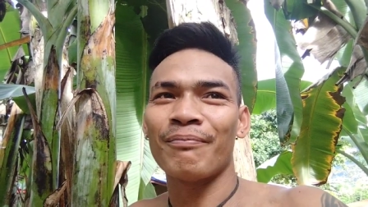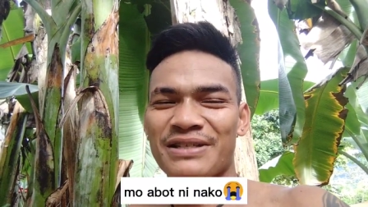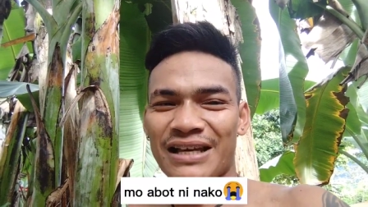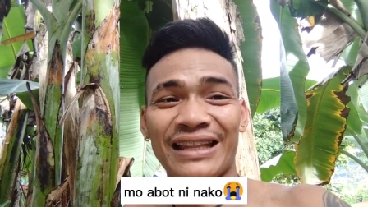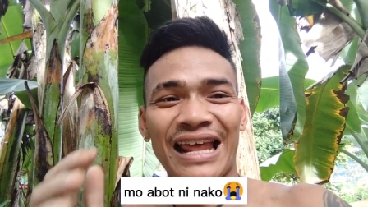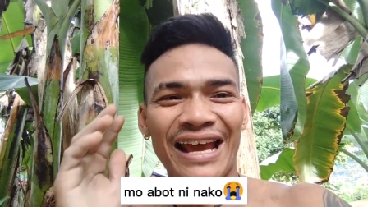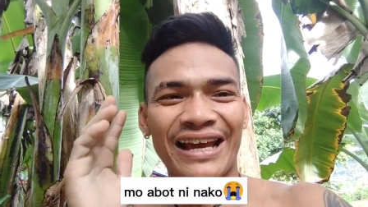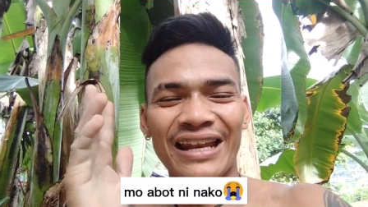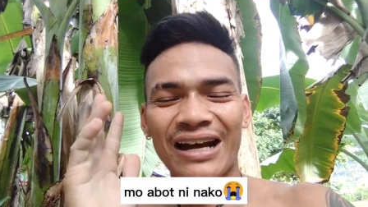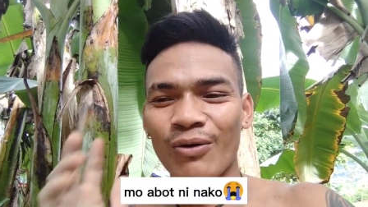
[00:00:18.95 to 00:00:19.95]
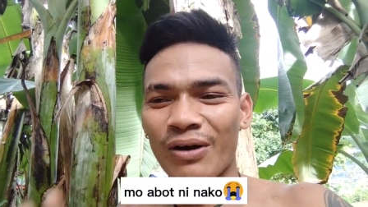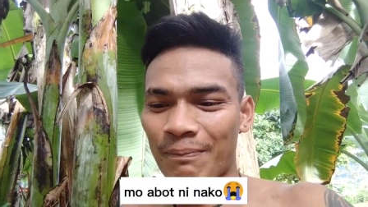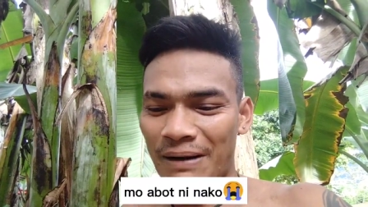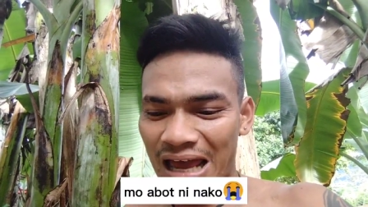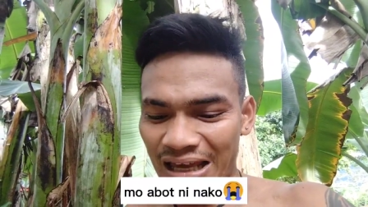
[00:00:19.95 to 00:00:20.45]
bisag dili kay dako nga
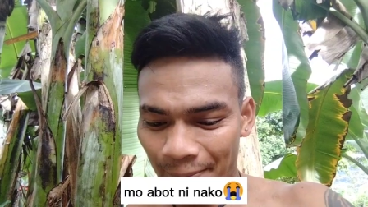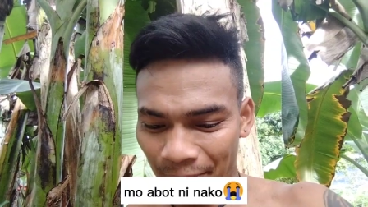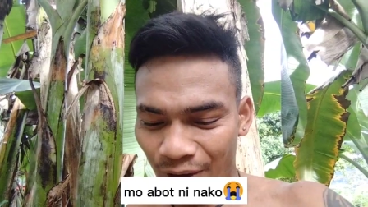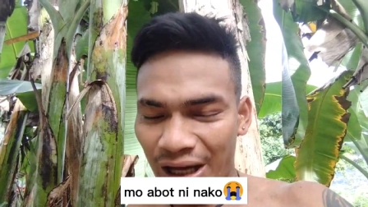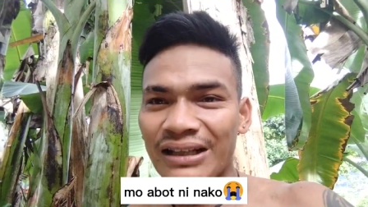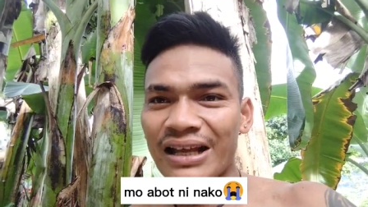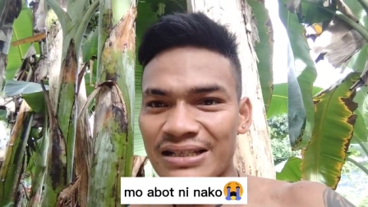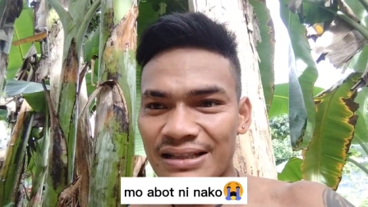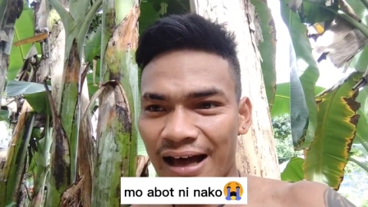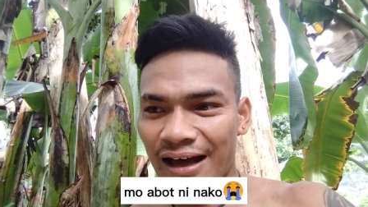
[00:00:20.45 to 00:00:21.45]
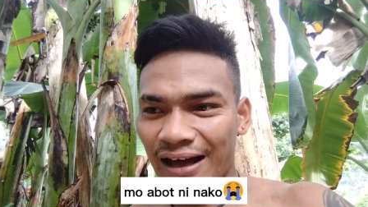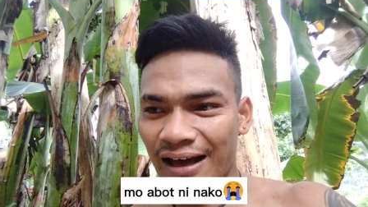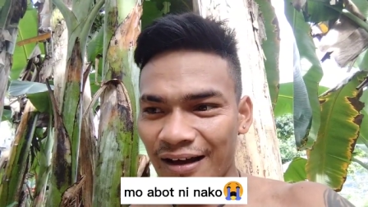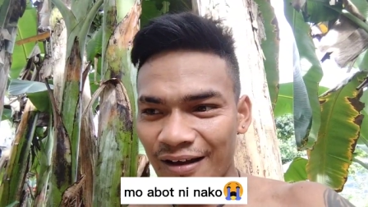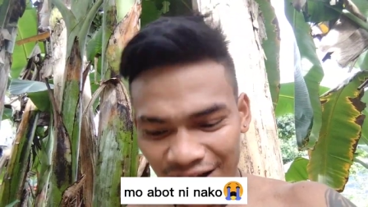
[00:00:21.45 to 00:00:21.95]
balaya pero at least
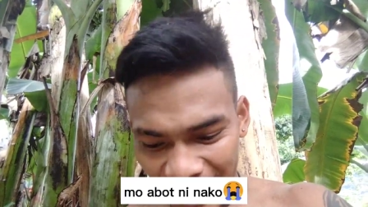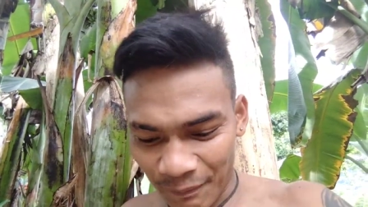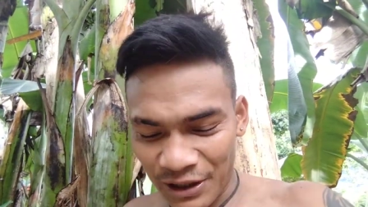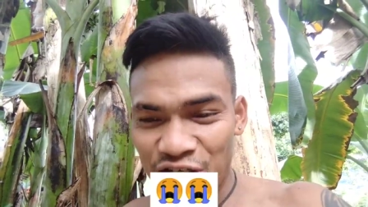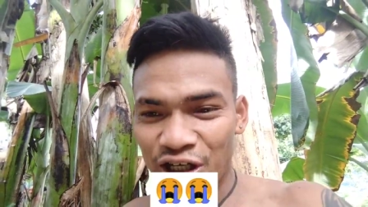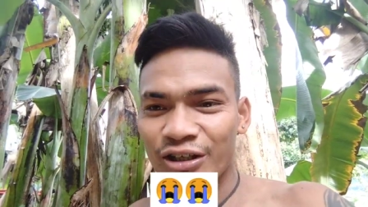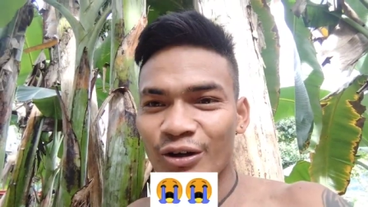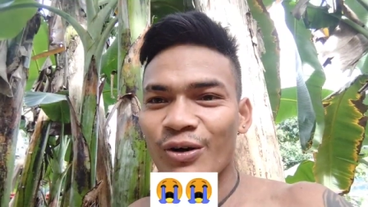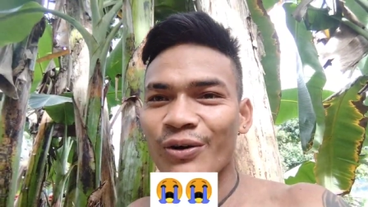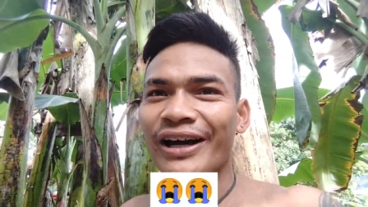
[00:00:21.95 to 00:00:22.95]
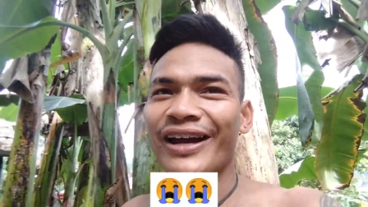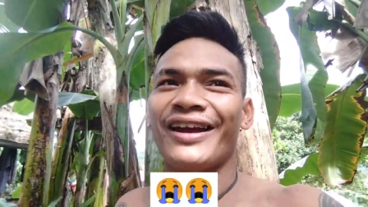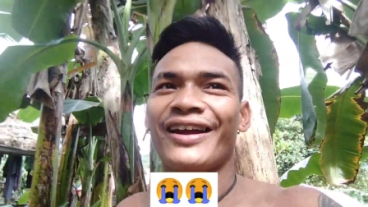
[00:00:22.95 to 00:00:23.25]
na appreciate yo ko kay